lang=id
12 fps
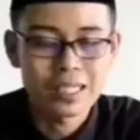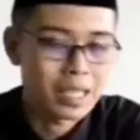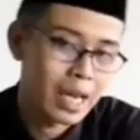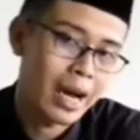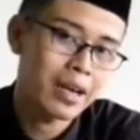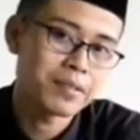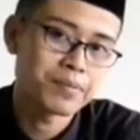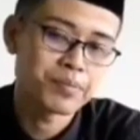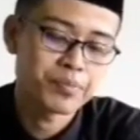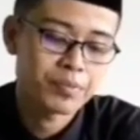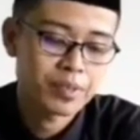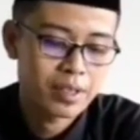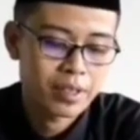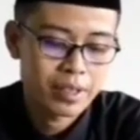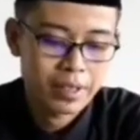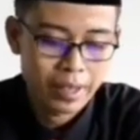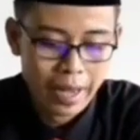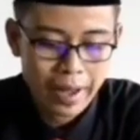
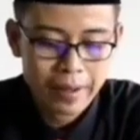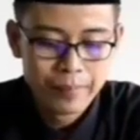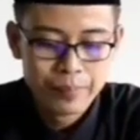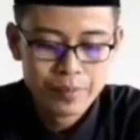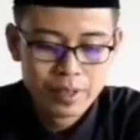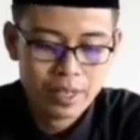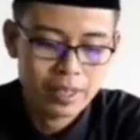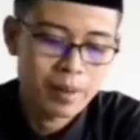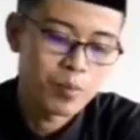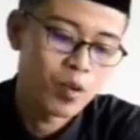3 ya. Kita